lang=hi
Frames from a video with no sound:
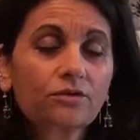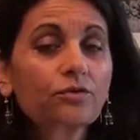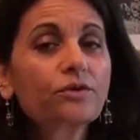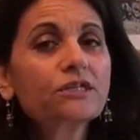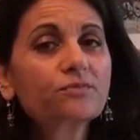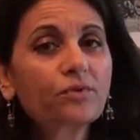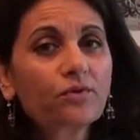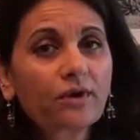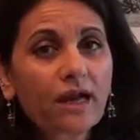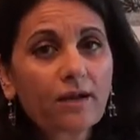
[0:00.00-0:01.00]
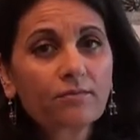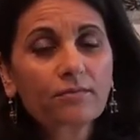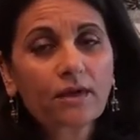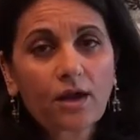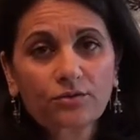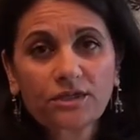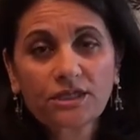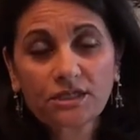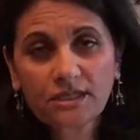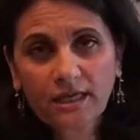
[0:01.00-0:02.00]
तो इस प्रोग्राम का
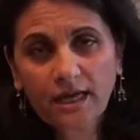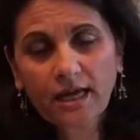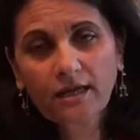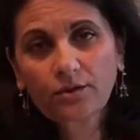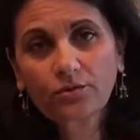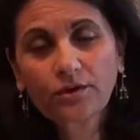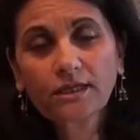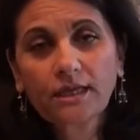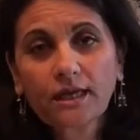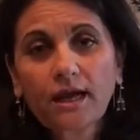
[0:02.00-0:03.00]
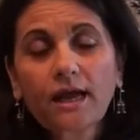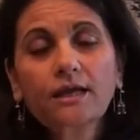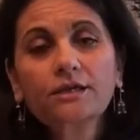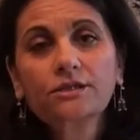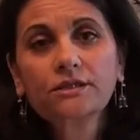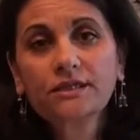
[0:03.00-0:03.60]
उद्देश्य ये है कि उन्होंने देखा है कि